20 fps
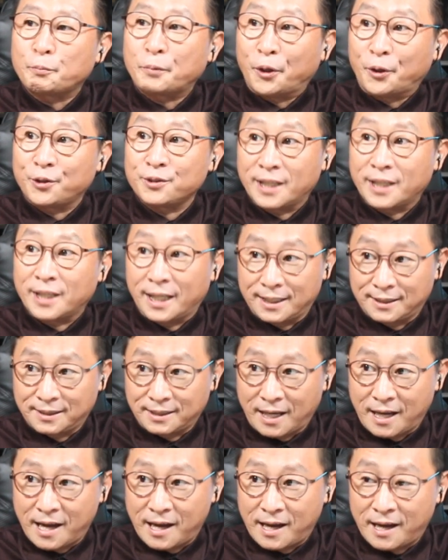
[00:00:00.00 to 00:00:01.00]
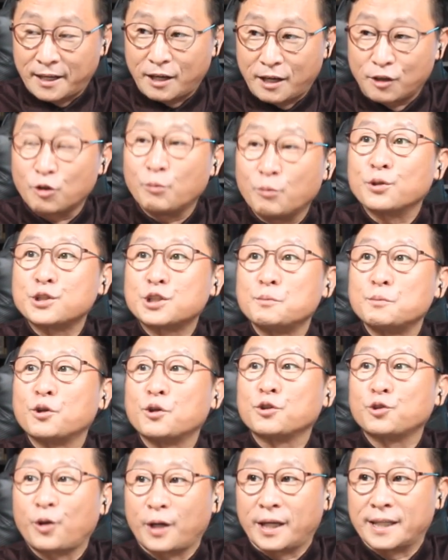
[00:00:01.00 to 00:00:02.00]
표현했다라고
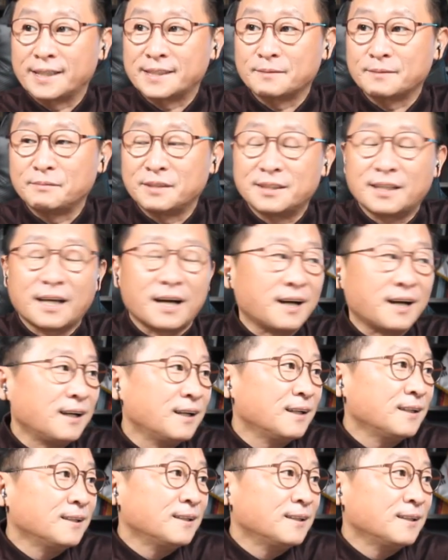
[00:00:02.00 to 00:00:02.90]
보시면 되겠습니다.